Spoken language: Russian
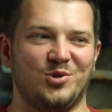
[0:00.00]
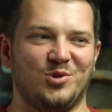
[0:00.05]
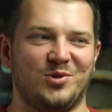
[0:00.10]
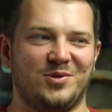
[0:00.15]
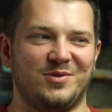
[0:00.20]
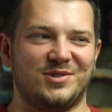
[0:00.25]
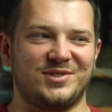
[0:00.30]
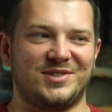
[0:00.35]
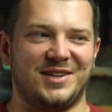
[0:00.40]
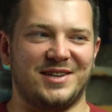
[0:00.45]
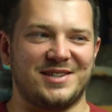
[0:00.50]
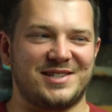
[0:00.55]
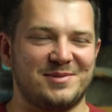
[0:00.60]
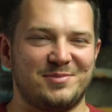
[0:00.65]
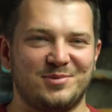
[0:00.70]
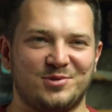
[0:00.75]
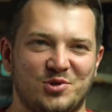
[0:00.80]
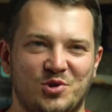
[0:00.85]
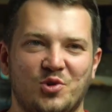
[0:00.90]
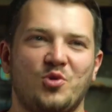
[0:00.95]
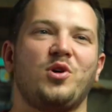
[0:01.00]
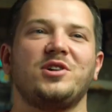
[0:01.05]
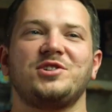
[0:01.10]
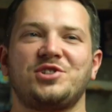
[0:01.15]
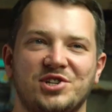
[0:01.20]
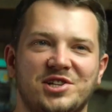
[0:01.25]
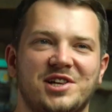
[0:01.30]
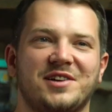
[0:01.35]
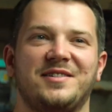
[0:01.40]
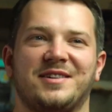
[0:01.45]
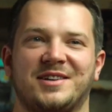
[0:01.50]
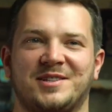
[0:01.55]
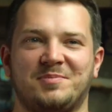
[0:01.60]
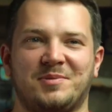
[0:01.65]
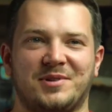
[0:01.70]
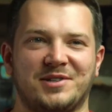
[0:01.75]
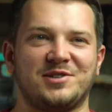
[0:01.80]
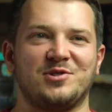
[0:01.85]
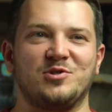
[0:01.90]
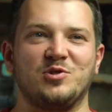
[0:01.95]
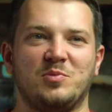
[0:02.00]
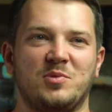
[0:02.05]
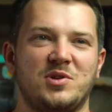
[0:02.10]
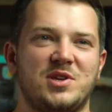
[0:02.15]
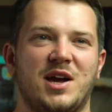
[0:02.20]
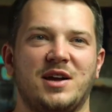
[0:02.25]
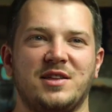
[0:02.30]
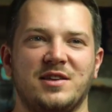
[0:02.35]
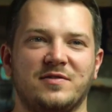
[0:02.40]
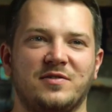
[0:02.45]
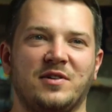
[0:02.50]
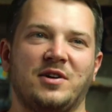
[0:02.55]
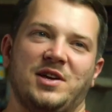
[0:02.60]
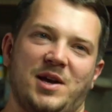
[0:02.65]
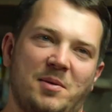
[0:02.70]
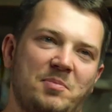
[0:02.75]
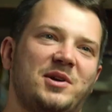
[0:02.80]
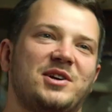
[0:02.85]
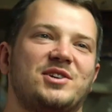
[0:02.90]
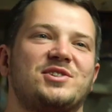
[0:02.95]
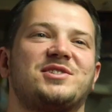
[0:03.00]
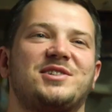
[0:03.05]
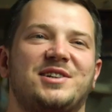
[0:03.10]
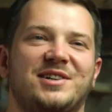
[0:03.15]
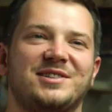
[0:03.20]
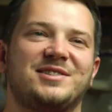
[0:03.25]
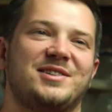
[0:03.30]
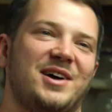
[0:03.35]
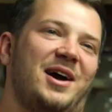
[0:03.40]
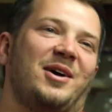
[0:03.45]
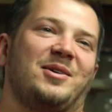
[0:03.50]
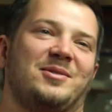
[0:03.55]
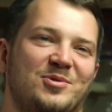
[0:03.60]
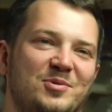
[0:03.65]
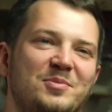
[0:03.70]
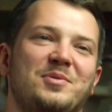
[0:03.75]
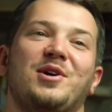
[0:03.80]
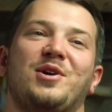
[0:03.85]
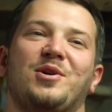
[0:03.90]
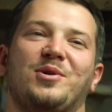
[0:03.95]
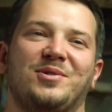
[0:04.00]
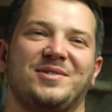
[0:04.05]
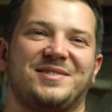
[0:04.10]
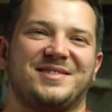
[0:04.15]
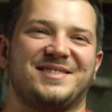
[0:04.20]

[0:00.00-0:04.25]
Ну, вот если бы другой человек спросил у меня, а не вы, я бы, конечно, сказал, да, умею.